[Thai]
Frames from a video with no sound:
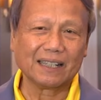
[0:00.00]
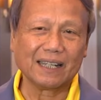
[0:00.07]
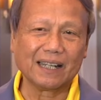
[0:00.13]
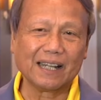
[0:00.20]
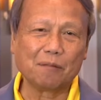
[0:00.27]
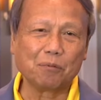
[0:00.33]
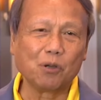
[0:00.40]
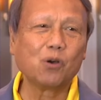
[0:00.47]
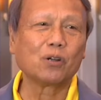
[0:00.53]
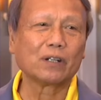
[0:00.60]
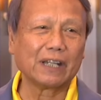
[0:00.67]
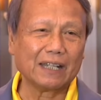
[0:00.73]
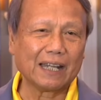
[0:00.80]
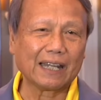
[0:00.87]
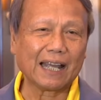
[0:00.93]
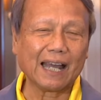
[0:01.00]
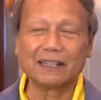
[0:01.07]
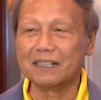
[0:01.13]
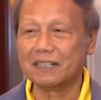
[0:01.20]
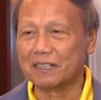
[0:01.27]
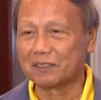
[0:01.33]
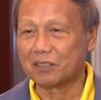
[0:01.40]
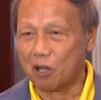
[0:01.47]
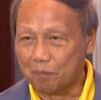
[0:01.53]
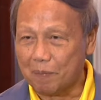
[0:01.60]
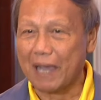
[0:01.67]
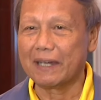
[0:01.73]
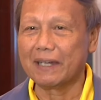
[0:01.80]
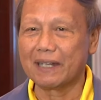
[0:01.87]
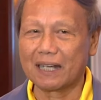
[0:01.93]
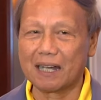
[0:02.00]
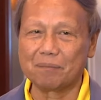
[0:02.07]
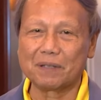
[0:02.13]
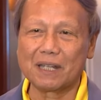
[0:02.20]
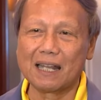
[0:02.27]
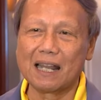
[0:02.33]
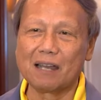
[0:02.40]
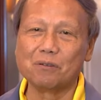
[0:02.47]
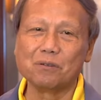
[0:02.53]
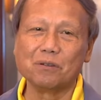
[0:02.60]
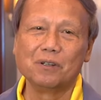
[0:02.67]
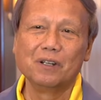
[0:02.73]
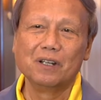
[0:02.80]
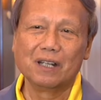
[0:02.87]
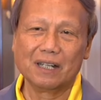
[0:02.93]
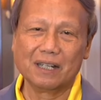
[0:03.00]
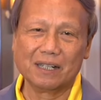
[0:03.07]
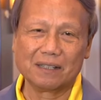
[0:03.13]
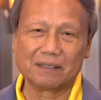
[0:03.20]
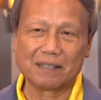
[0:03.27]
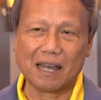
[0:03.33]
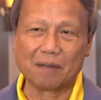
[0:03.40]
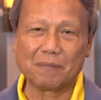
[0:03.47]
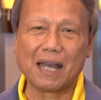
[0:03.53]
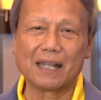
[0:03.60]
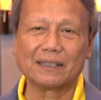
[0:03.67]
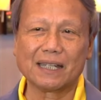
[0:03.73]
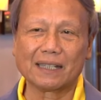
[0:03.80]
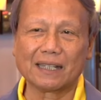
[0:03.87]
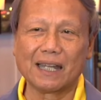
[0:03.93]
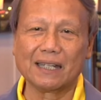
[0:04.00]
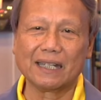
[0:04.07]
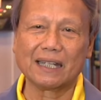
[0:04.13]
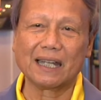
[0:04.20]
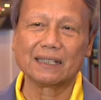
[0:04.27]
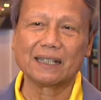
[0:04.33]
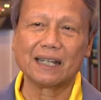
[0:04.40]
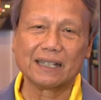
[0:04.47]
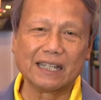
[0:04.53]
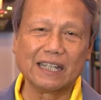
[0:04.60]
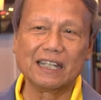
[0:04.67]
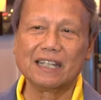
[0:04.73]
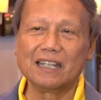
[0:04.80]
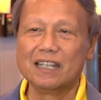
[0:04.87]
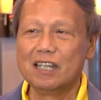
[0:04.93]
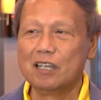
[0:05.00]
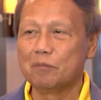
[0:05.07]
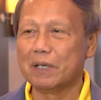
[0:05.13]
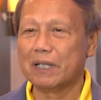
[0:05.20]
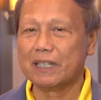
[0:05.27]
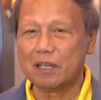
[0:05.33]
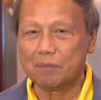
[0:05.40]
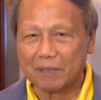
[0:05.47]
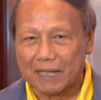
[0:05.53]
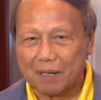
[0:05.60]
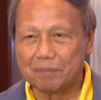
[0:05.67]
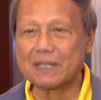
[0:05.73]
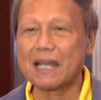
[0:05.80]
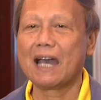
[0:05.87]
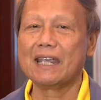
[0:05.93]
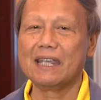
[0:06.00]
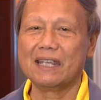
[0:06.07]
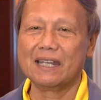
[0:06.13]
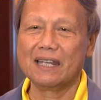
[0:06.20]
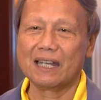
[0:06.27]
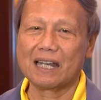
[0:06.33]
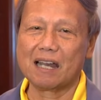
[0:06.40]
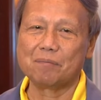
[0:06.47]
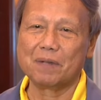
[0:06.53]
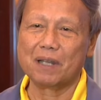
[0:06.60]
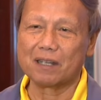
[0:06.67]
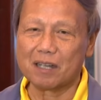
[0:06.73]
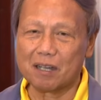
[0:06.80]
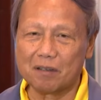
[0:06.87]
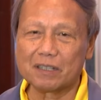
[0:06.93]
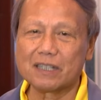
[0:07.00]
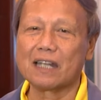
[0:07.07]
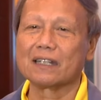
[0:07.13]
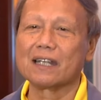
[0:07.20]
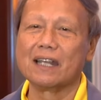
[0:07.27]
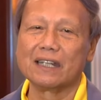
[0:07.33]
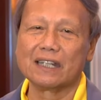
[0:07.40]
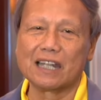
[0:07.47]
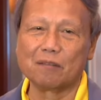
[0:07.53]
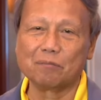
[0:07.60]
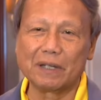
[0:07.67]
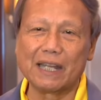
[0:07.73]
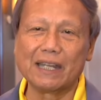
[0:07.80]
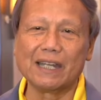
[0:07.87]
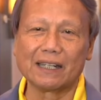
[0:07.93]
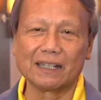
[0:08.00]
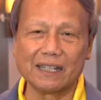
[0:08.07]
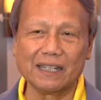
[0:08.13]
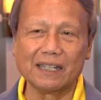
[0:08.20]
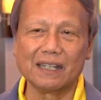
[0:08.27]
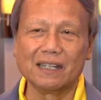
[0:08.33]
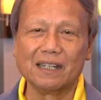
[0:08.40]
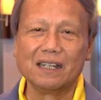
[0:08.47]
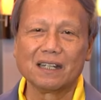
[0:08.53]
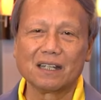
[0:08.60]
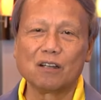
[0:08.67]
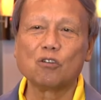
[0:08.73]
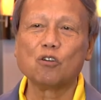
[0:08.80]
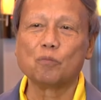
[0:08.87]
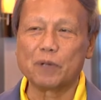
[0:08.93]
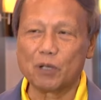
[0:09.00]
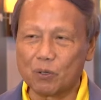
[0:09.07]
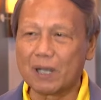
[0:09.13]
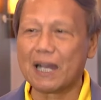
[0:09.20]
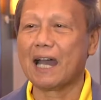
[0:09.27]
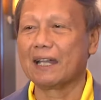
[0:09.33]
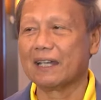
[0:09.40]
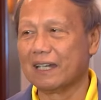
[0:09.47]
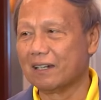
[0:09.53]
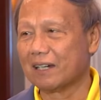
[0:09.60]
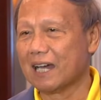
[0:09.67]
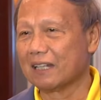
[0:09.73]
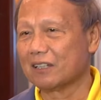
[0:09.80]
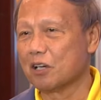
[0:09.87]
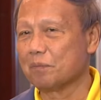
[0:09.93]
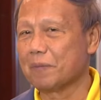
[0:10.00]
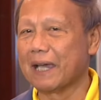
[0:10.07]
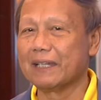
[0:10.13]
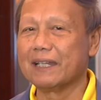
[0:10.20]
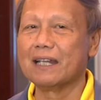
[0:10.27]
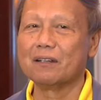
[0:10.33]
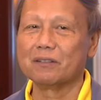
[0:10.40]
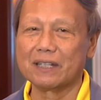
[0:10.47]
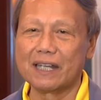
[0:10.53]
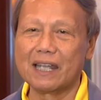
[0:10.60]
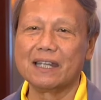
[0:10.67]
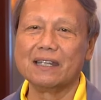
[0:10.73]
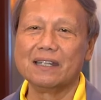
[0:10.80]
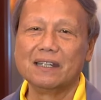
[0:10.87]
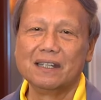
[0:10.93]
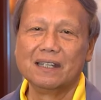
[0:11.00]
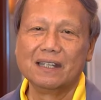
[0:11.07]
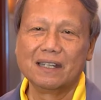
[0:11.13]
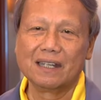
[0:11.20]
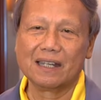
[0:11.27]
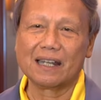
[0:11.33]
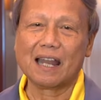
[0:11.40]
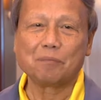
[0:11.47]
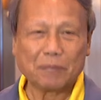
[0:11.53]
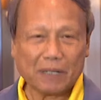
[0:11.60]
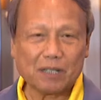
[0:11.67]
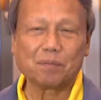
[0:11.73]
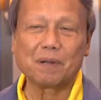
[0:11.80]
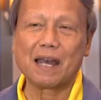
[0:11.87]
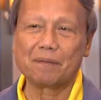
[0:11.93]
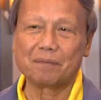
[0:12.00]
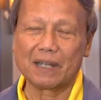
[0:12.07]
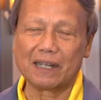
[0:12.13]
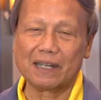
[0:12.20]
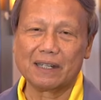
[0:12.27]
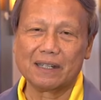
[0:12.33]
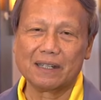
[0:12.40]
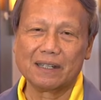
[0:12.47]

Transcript: ในระดับโลกในรายการอื่นๆต่อไปนะครับ ถ้าเราสามารถจัดการแข่งขันครั้งนี้เป็นที่ประทับใจนะครับ แล้วก็จัดการแข่งขันไปได้อย่างดีเนี่ยก็คงเป็นโอกาสในโอกาสต่อไปที่เราจะได้รับเป็นเจ้าภาพใน